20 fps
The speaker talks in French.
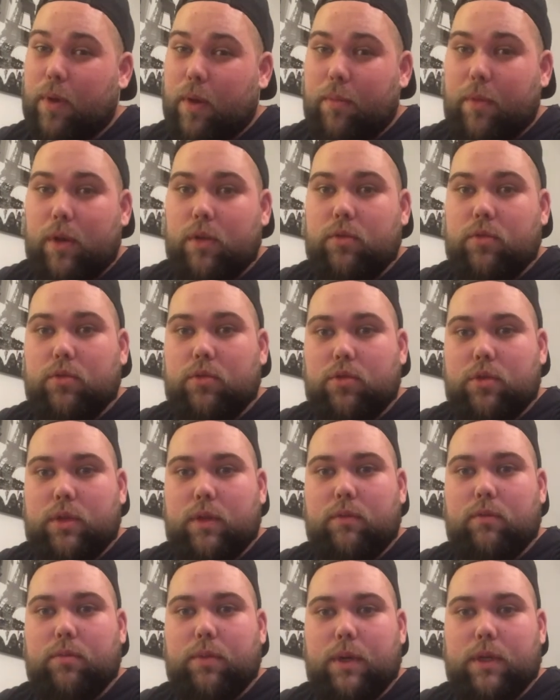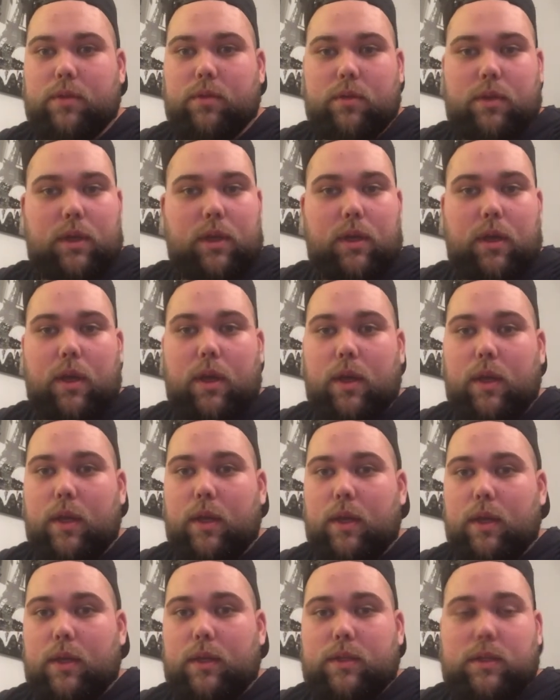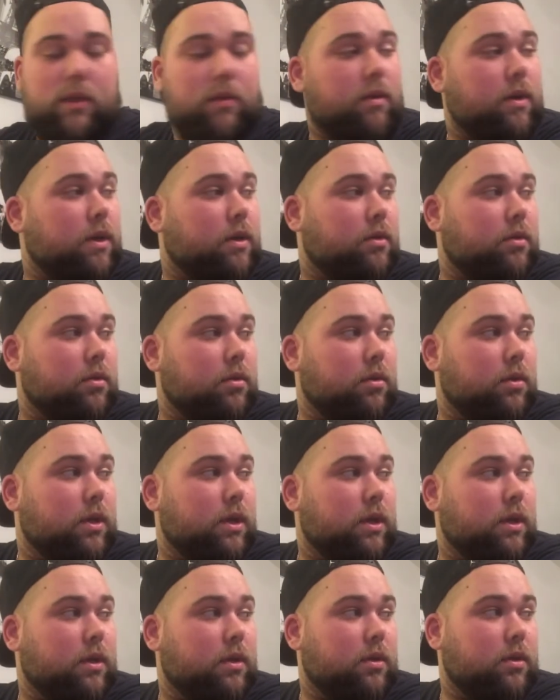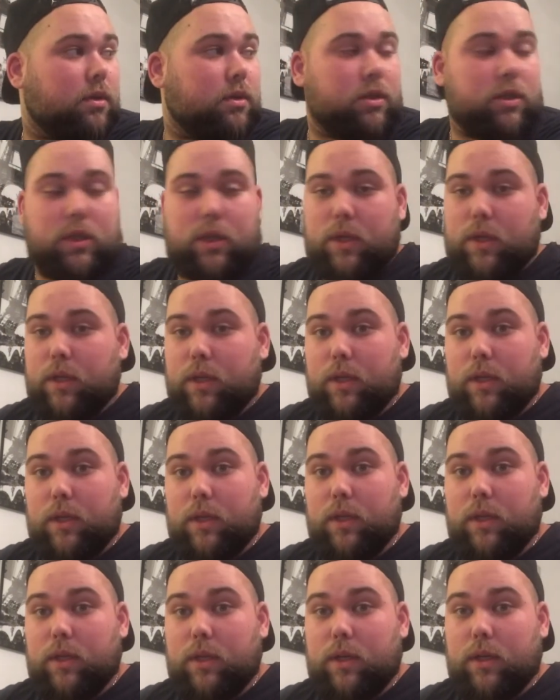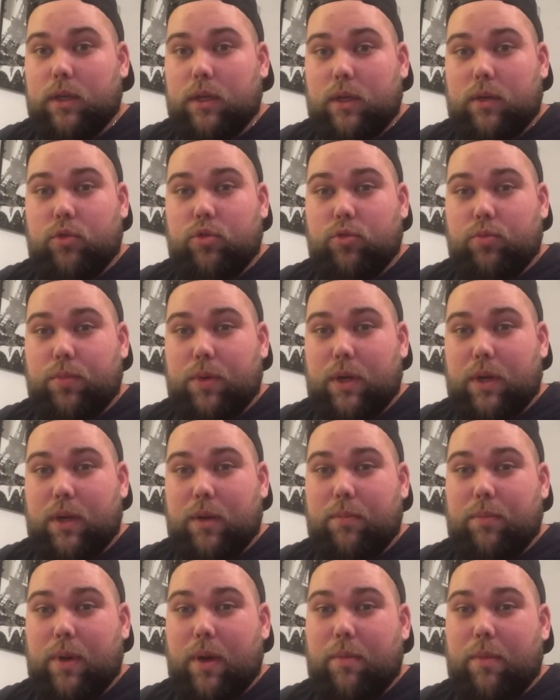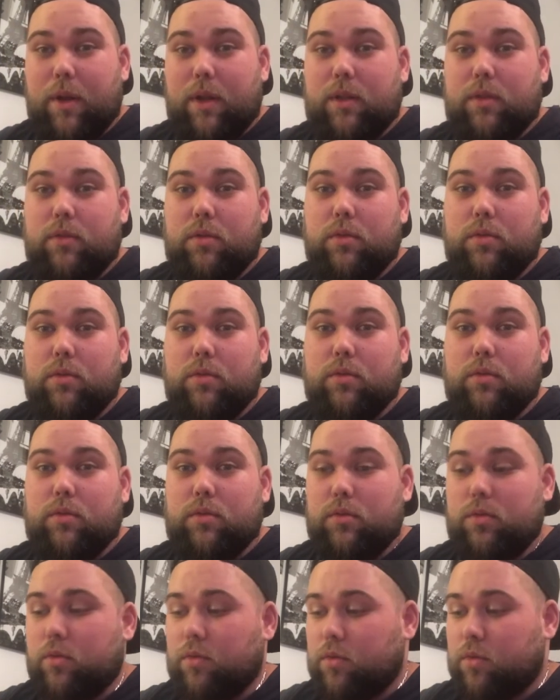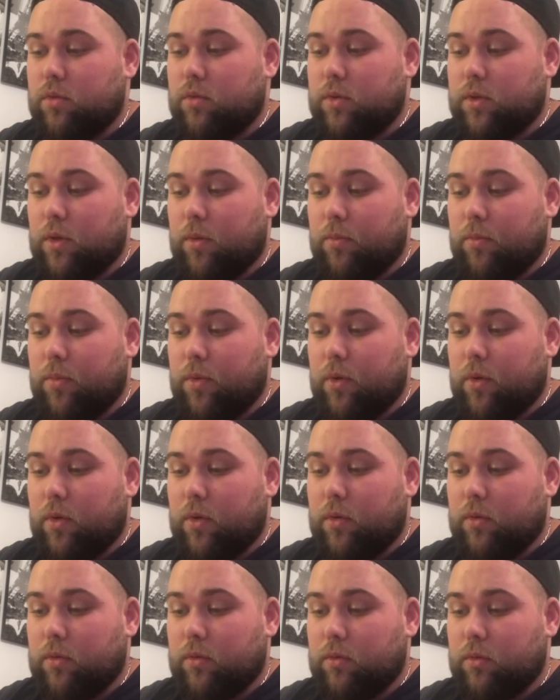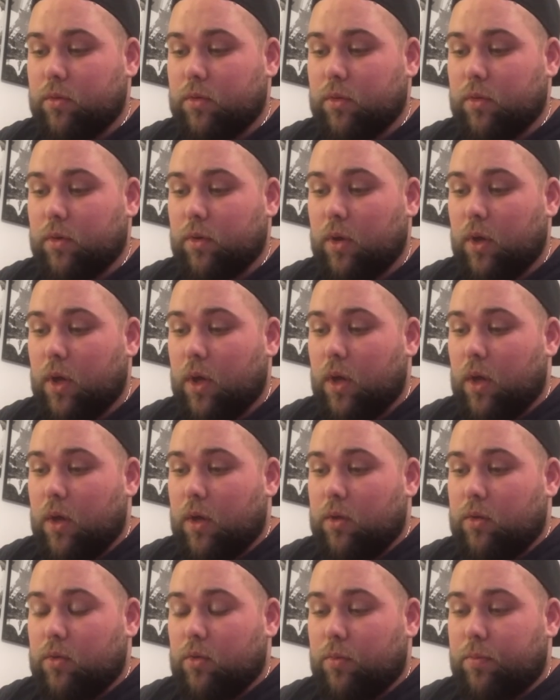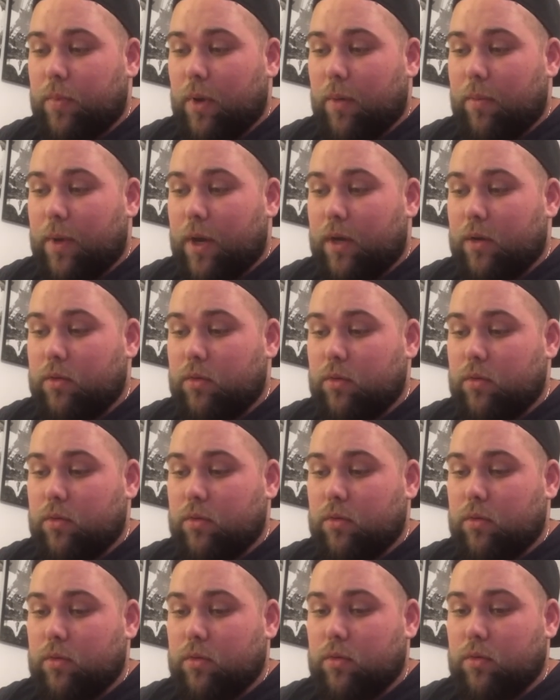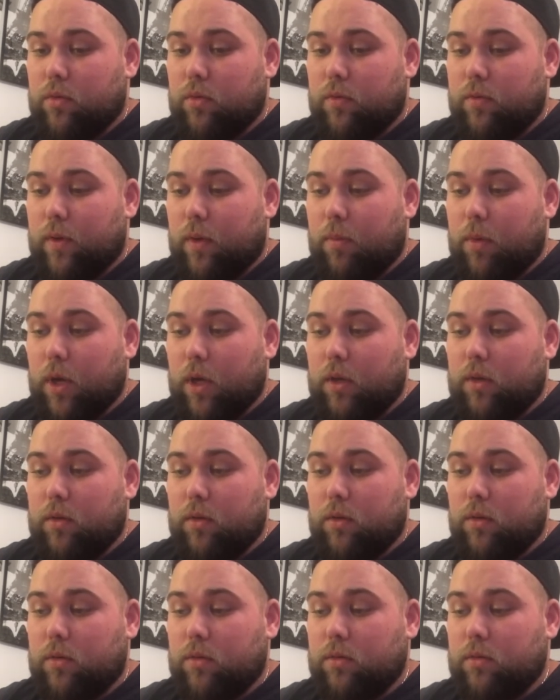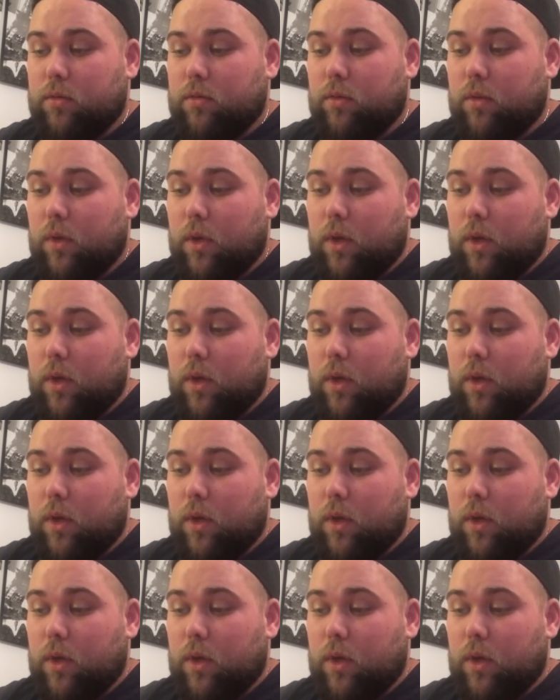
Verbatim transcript: pas mal de choses à vous présenter. C'est vrai que là, j'ai récupéré pas mal de, samples, donc euh, de pas mal de, fabricants,